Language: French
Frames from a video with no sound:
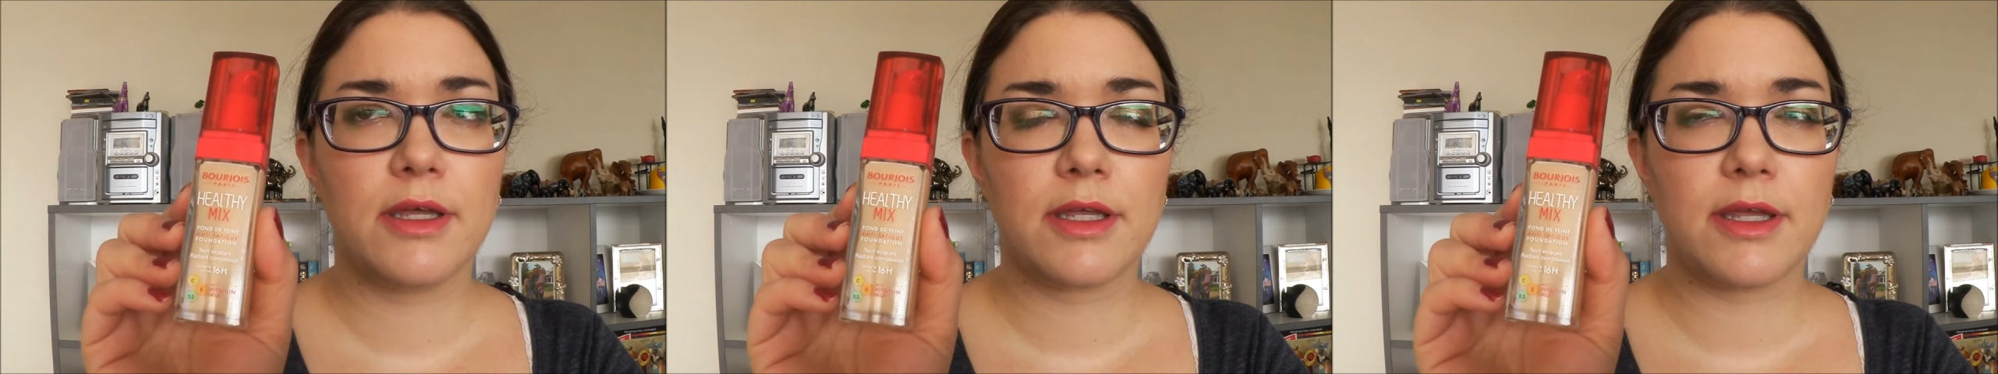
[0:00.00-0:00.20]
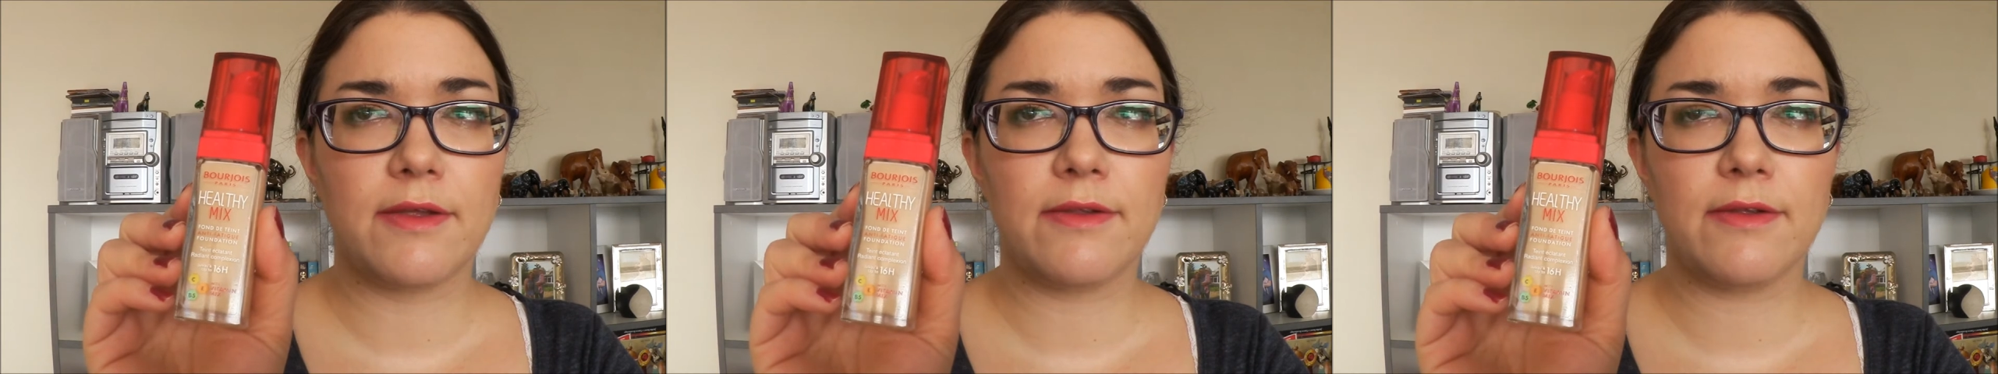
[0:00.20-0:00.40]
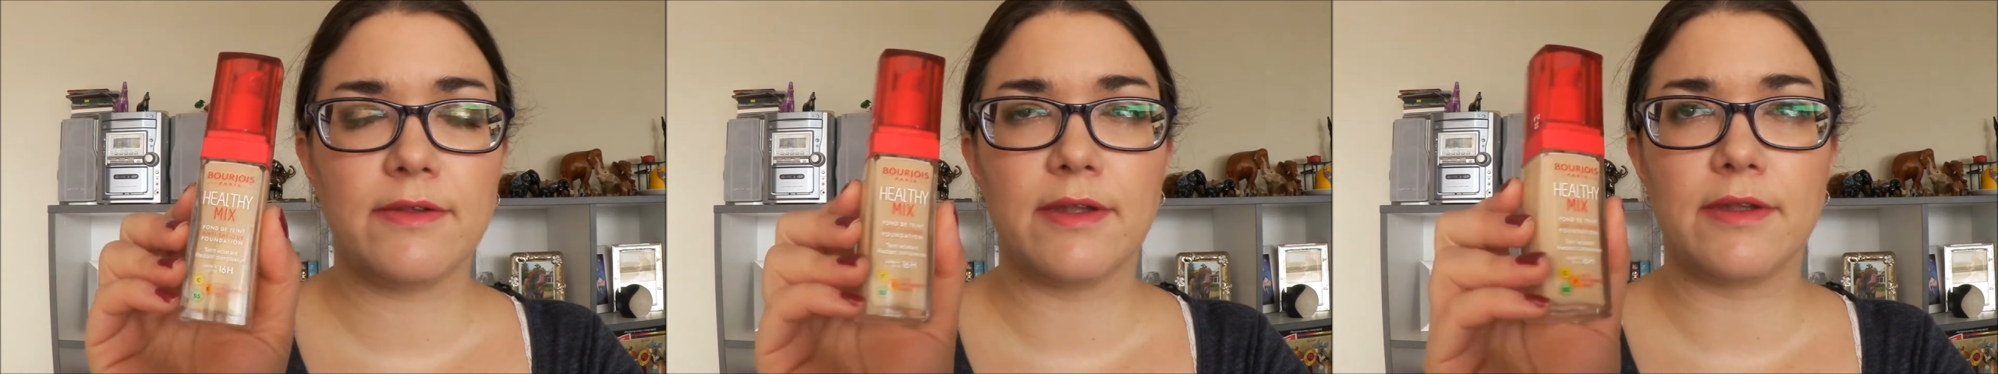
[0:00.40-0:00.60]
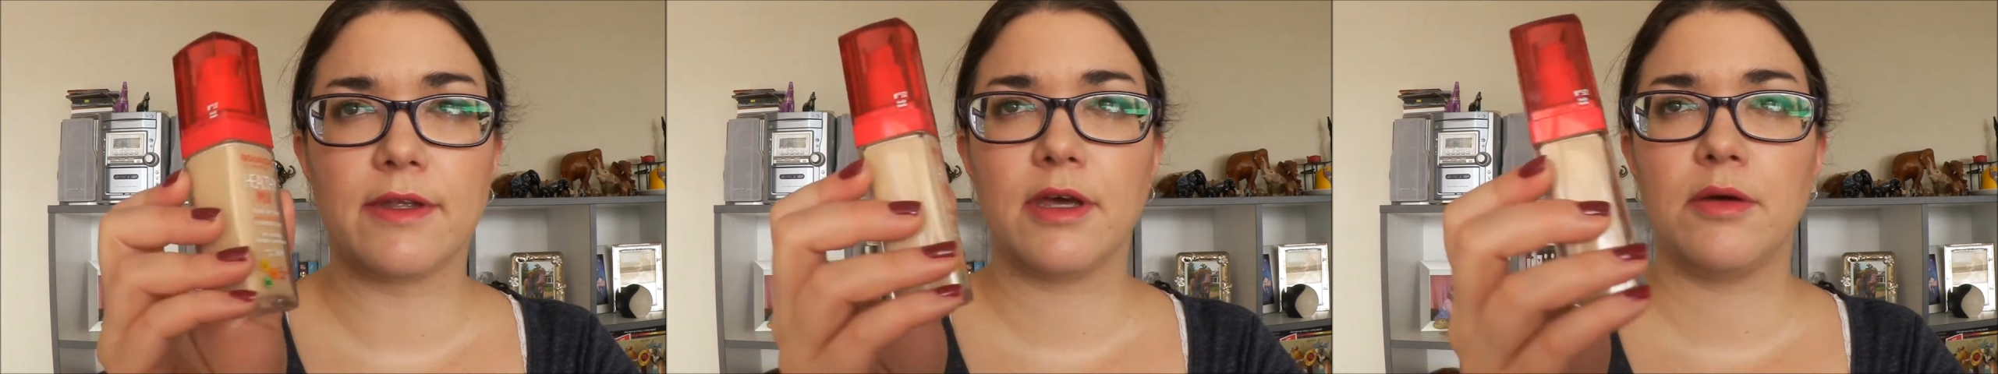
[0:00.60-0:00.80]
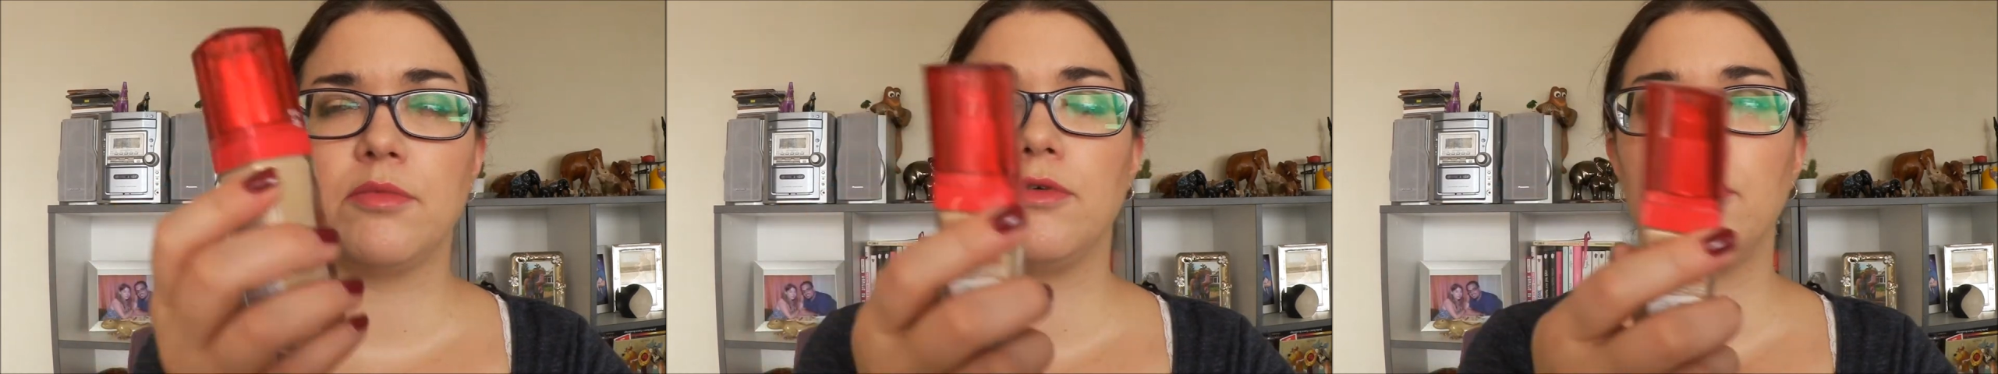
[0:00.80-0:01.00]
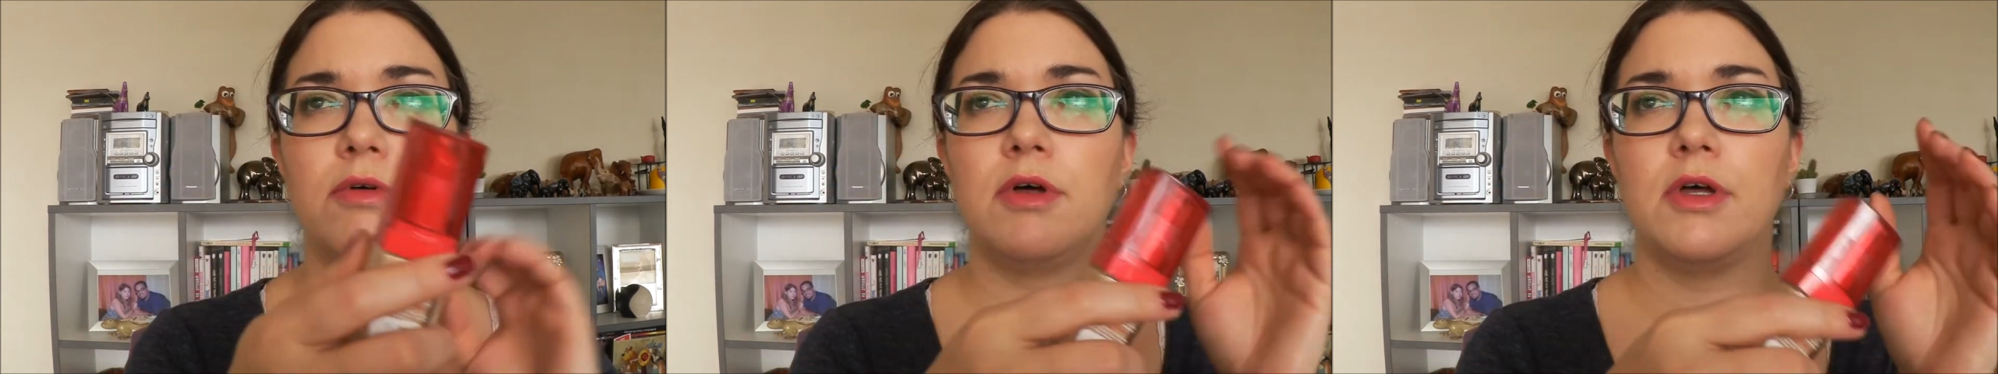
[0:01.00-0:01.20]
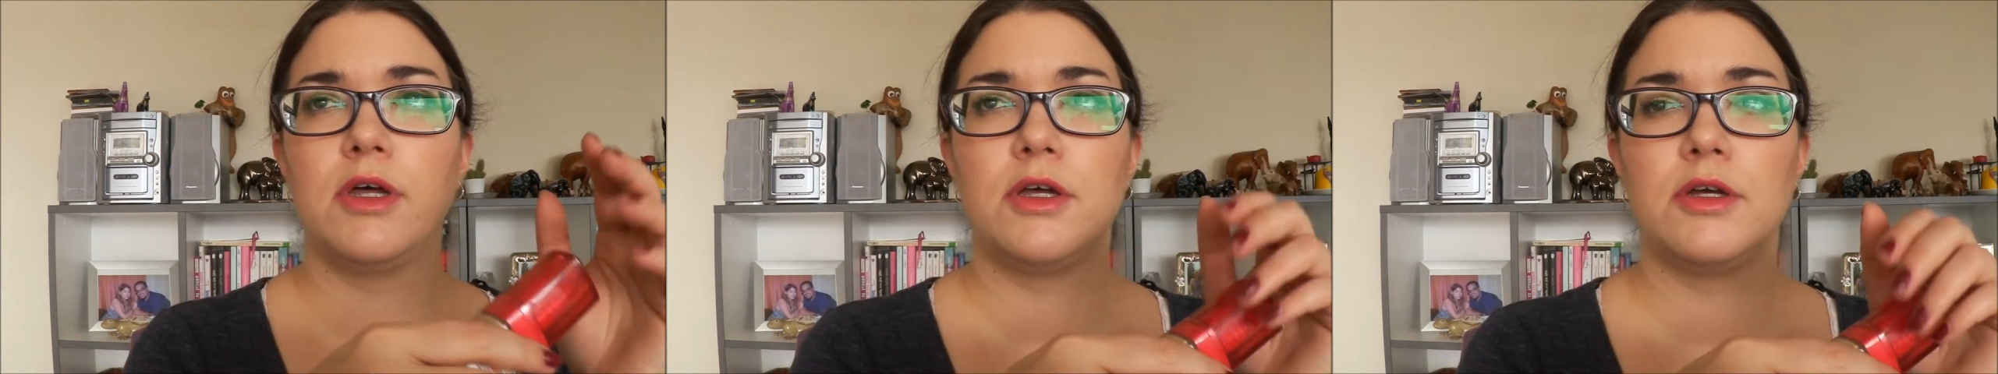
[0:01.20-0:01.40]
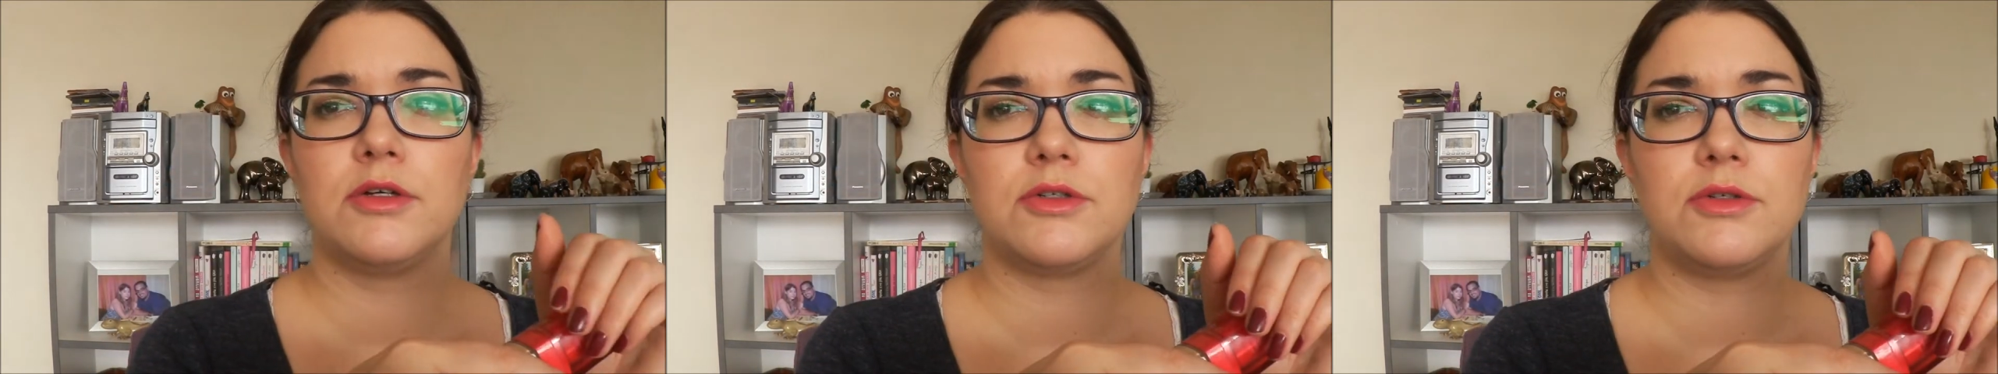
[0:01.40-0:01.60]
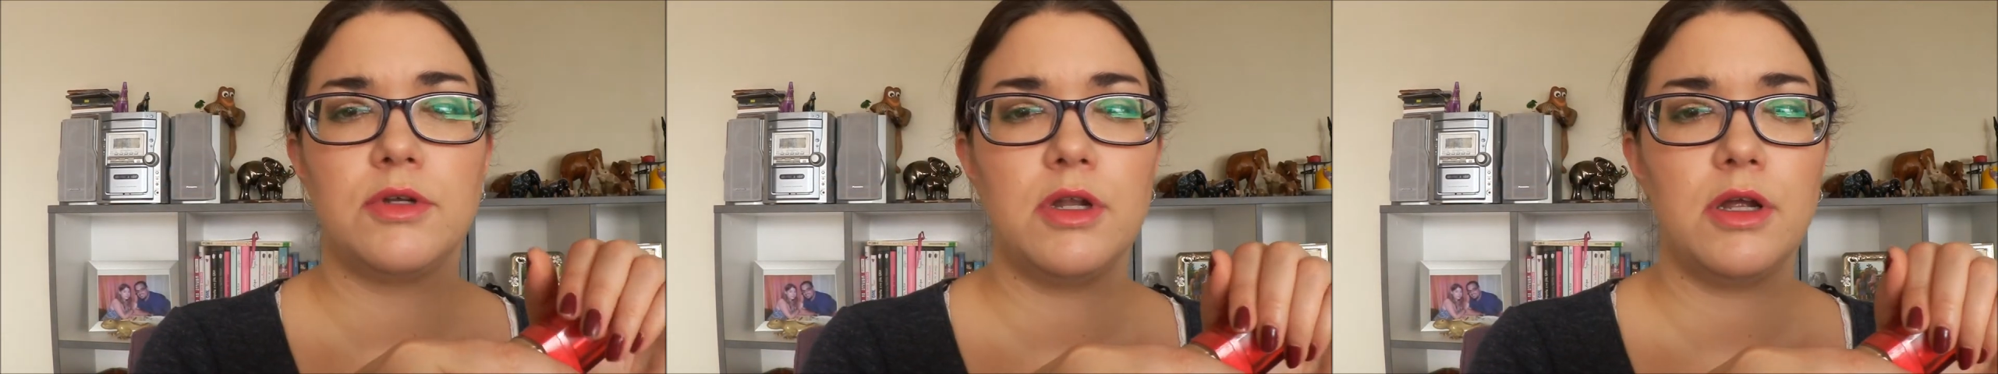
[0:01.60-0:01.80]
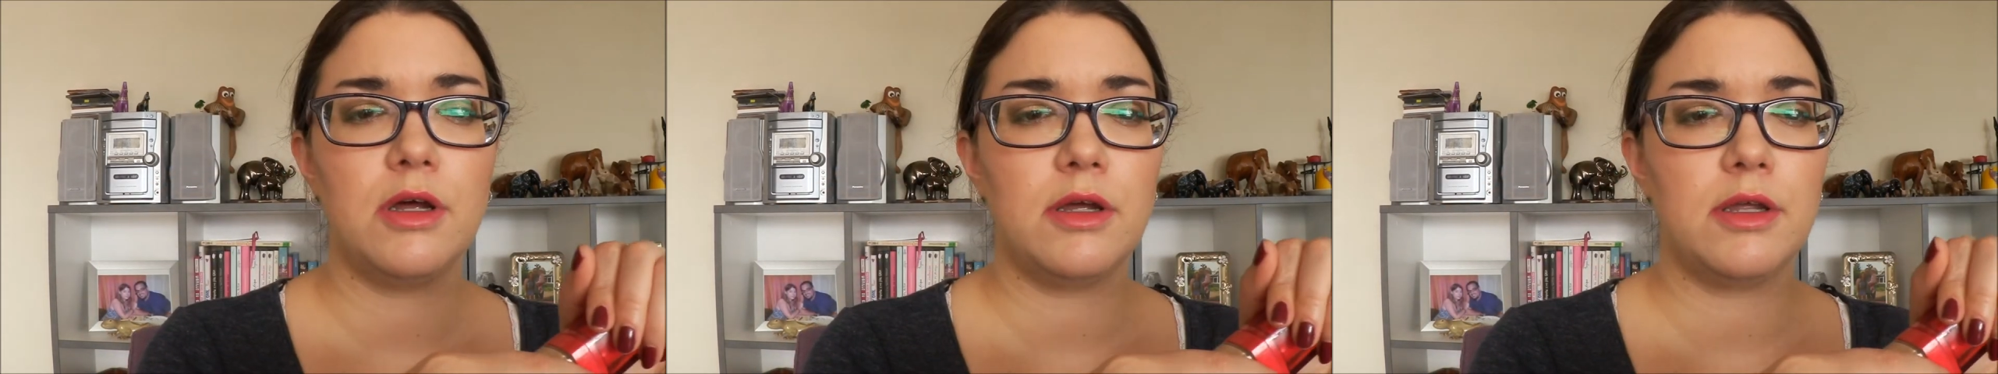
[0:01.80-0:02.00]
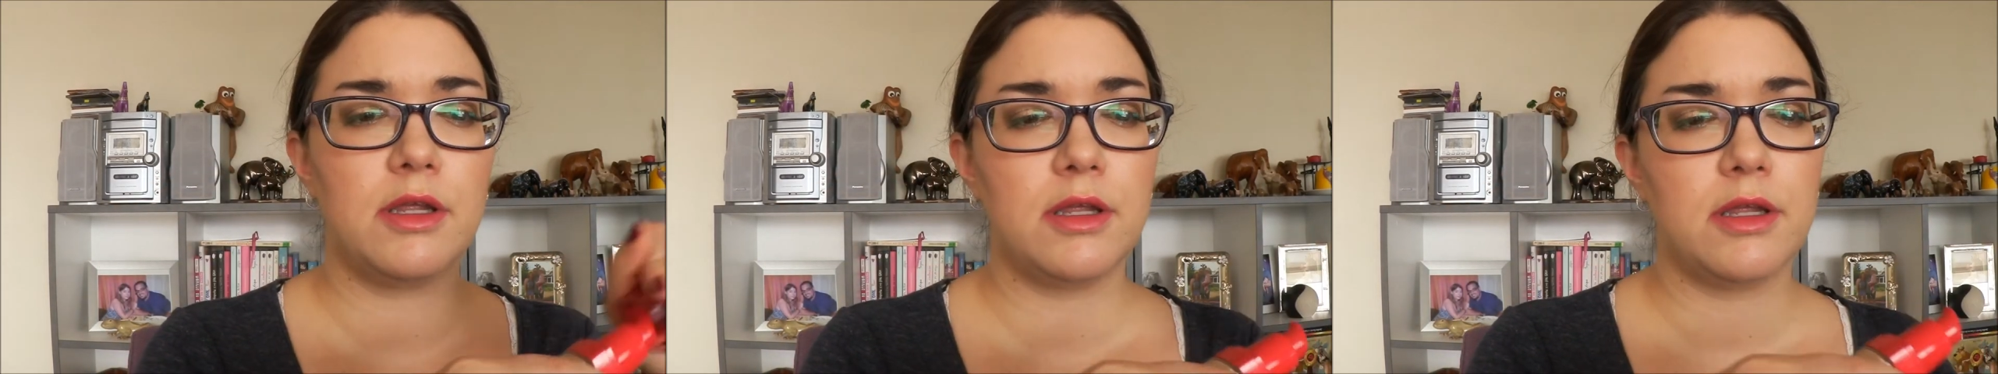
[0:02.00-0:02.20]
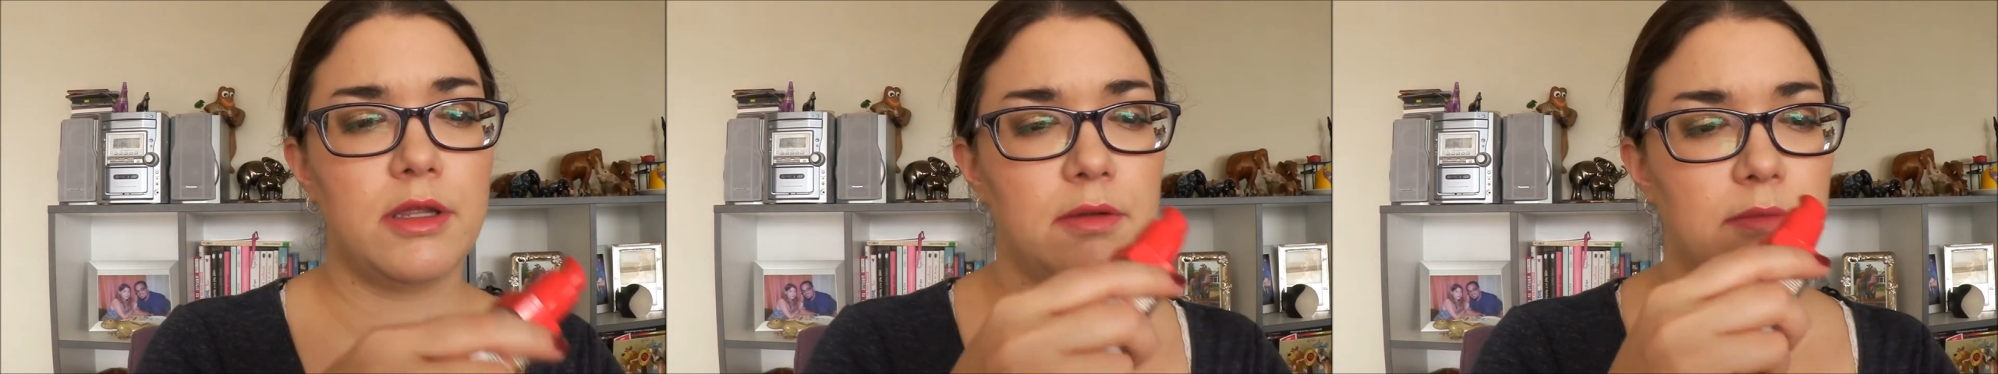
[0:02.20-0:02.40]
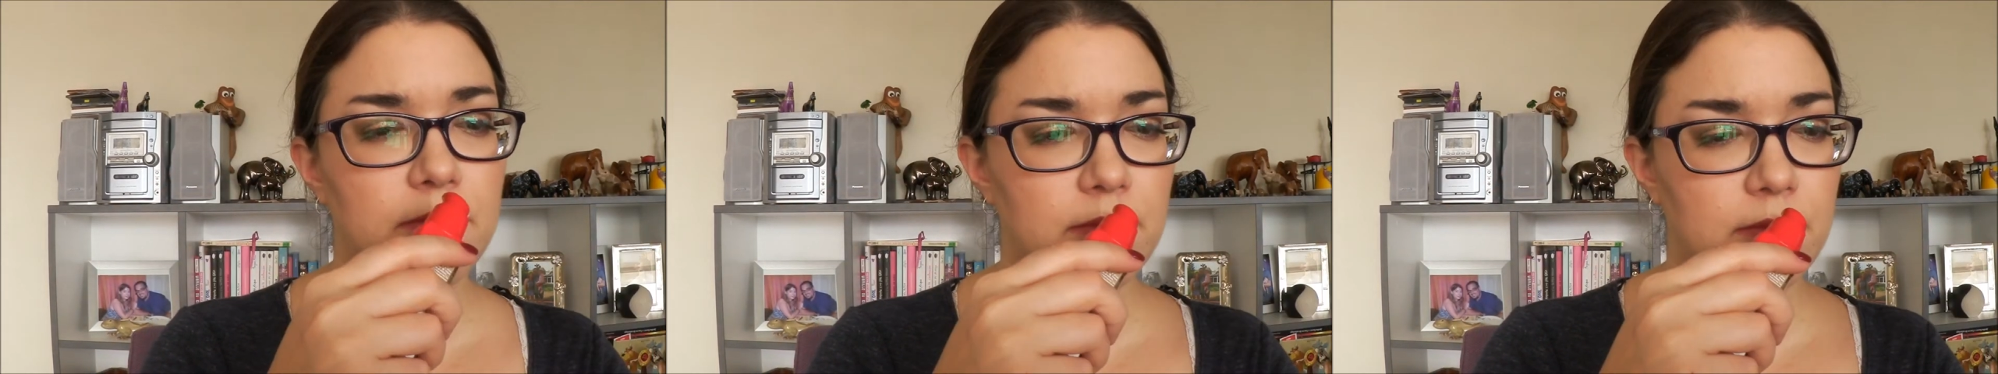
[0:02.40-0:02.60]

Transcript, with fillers: qui sentait très bon. Celui-là, il...